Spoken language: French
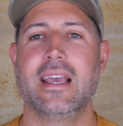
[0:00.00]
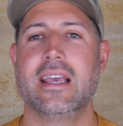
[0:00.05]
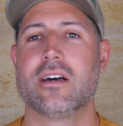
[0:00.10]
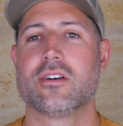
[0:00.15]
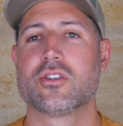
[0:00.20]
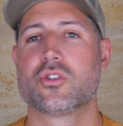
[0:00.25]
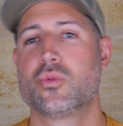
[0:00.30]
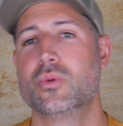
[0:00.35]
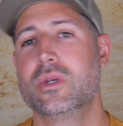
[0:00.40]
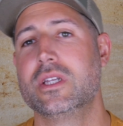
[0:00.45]
Et
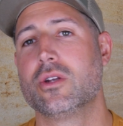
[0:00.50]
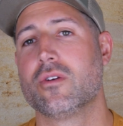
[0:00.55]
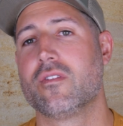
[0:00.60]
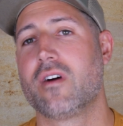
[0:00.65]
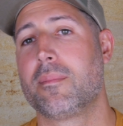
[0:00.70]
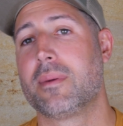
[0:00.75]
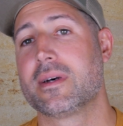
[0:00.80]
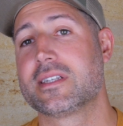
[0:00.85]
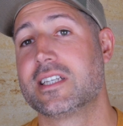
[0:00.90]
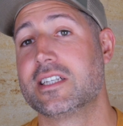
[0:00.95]
ensuite on
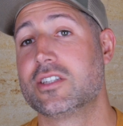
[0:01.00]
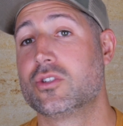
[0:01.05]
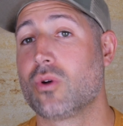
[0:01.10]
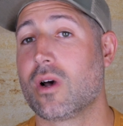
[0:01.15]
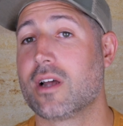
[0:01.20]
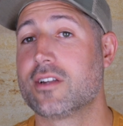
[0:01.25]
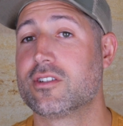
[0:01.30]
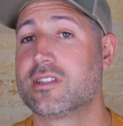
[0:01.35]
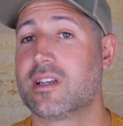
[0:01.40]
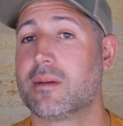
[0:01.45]
va passer
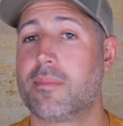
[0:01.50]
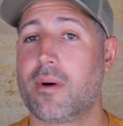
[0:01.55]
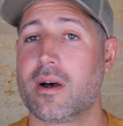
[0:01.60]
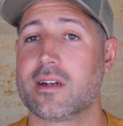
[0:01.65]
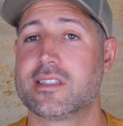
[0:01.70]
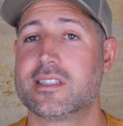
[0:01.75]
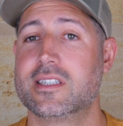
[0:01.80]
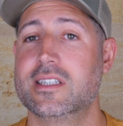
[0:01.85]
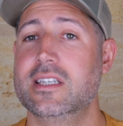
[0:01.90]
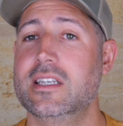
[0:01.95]
sur la deuxième
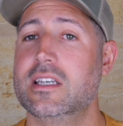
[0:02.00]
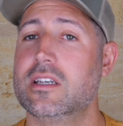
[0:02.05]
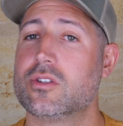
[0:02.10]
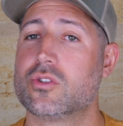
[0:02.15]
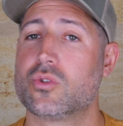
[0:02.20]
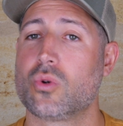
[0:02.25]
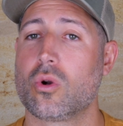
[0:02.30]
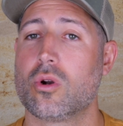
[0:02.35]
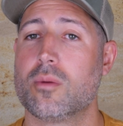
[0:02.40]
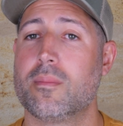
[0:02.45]
partie,
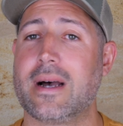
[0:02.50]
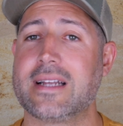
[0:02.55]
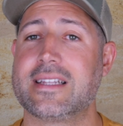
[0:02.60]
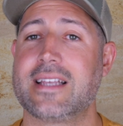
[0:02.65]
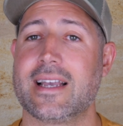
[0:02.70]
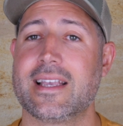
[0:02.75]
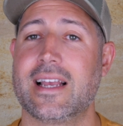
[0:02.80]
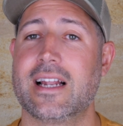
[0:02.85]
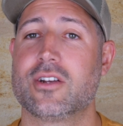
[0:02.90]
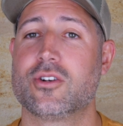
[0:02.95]
sur le
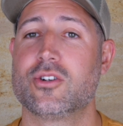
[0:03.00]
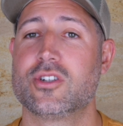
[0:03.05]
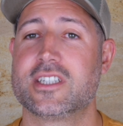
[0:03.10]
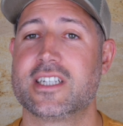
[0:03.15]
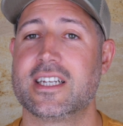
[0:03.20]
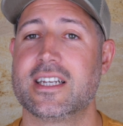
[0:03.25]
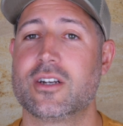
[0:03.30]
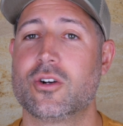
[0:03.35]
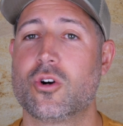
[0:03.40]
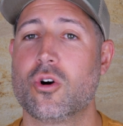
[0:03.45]
matériel que
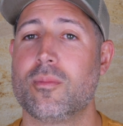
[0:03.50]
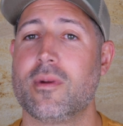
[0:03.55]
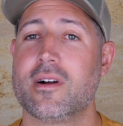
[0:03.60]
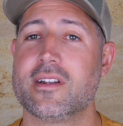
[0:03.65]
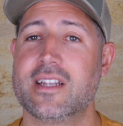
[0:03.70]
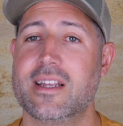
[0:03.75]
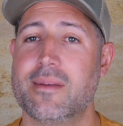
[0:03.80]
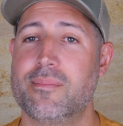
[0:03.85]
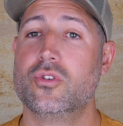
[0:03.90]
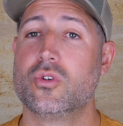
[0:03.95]
j'ai
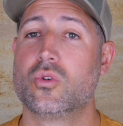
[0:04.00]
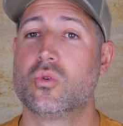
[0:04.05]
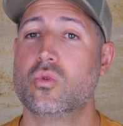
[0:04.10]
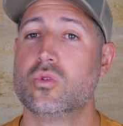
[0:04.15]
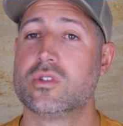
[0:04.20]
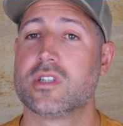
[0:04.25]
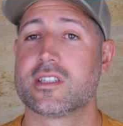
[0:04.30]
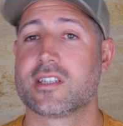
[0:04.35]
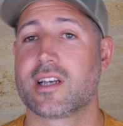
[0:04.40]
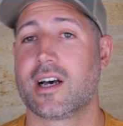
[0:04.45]
commandé. Du
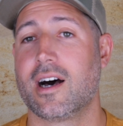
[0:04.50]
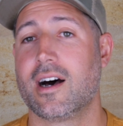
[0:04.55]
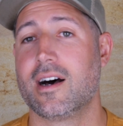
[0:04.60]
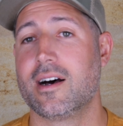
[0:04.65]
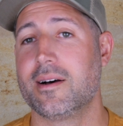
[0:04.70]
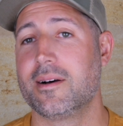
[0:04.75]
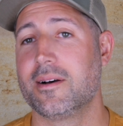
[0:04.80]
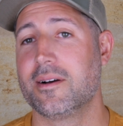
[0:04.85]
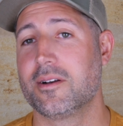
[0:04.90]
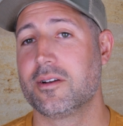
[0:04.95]
coup ça
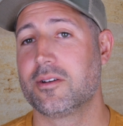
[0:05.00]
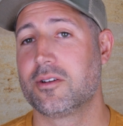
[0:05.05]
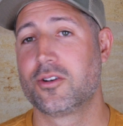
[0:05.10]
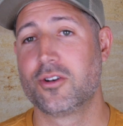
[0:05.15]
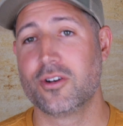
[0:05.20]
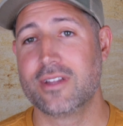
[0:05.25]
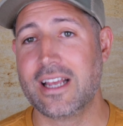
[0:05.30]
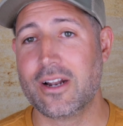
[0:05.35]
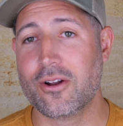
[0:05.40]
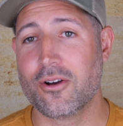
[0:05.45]
sera
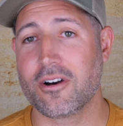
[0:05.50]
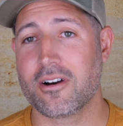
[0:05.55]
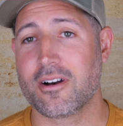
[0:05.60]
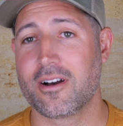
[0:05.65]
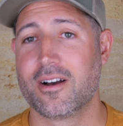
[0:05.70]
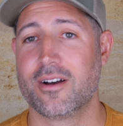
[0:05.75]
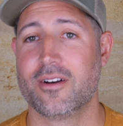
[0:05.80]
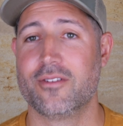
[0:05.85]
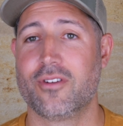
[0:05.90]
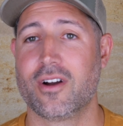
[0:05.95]
que des leurres.
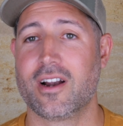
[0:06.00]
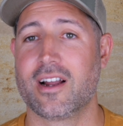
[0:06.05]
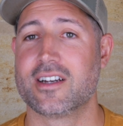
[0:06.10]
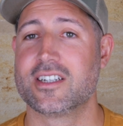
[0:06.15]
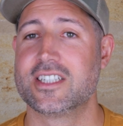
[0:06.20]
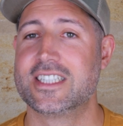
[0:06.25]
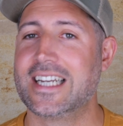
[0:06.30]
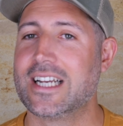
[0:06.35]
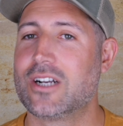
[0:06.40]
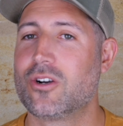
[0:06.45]
Voilà,
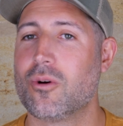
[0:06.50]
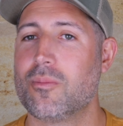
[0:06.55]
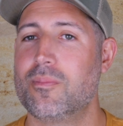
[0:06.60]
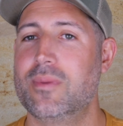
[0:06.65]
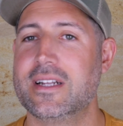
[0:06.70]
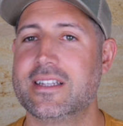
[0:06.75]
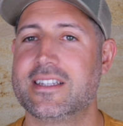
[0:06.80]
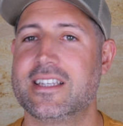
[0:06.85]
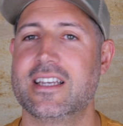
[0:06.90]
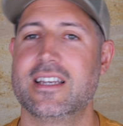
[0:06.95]
j'ai
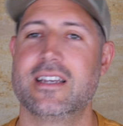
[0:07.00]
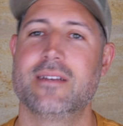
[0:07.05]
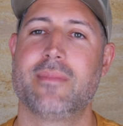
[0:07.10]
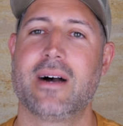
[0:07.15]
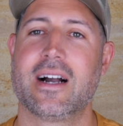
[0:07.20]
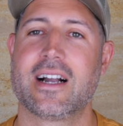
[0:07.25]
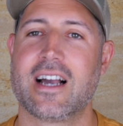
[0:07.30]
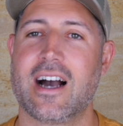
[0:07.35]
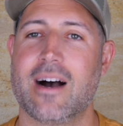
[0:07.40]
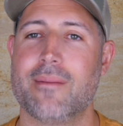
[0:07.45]
complété
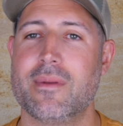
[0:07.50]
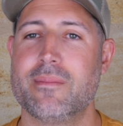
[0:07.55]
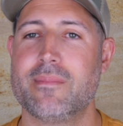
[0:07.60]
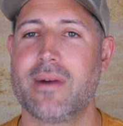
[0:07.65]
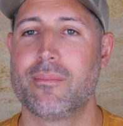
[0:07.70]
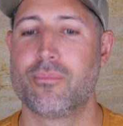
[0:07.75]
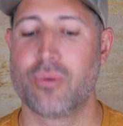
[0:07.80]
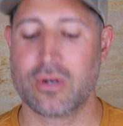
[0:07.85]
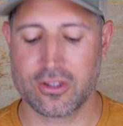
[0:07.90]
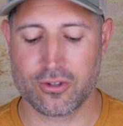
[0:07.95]
ma gamme et
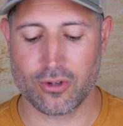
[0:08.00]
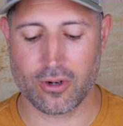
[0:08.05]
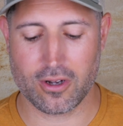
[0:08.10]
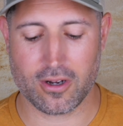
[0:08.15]
ma boîte de